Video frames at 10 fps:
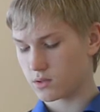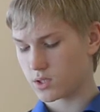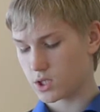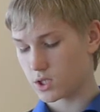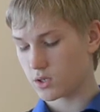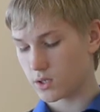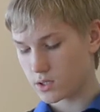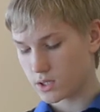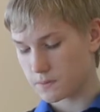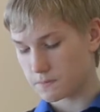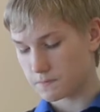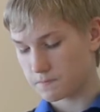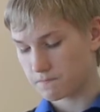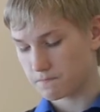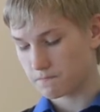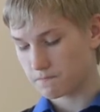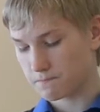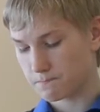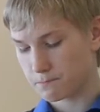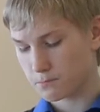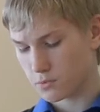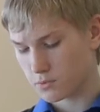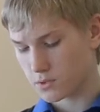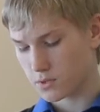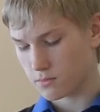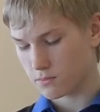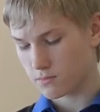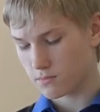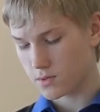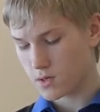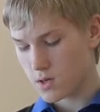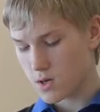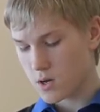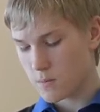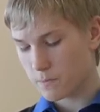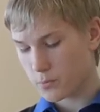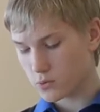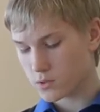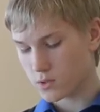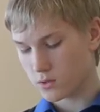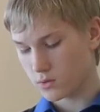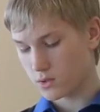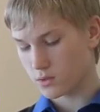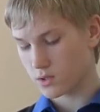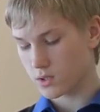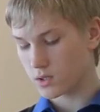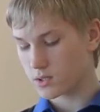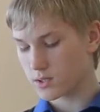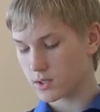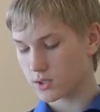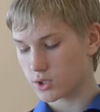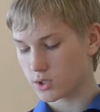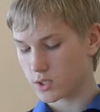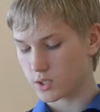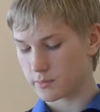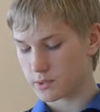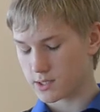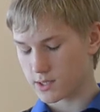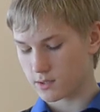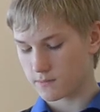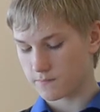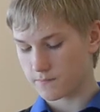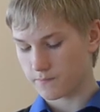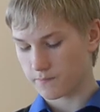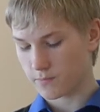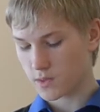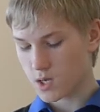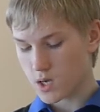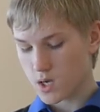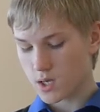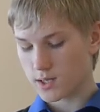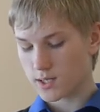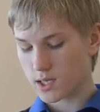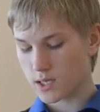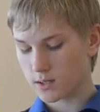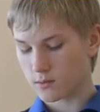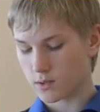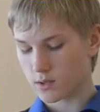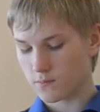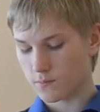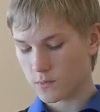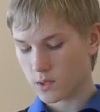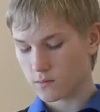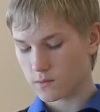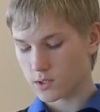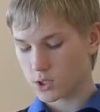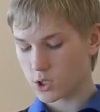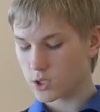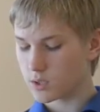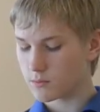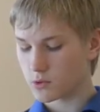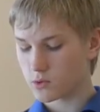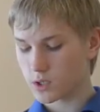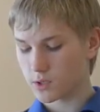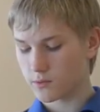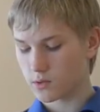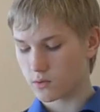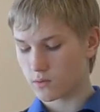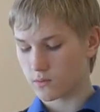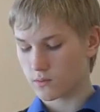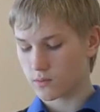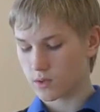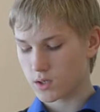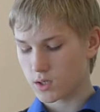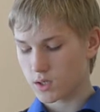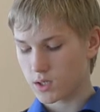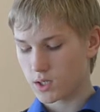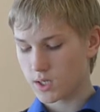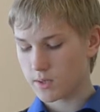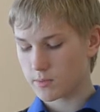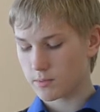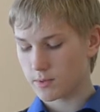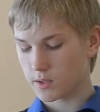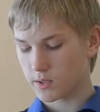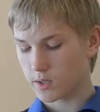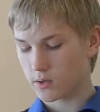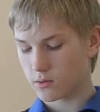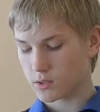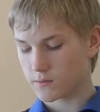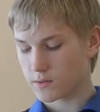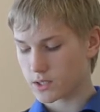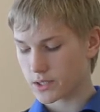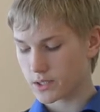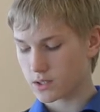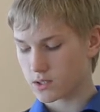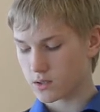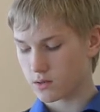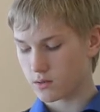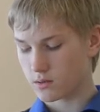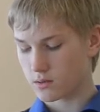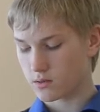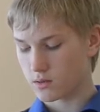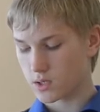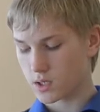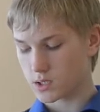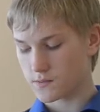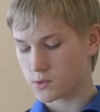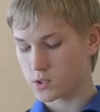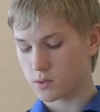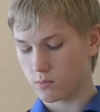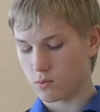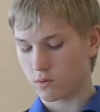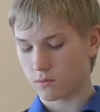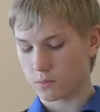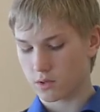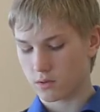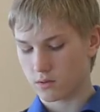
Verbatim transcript: тысячелетия. Поздно. Поздно учился Дагестан читать и писать. До этого, в течение многих веков, небо было для горцев страницей, а звезды буквами.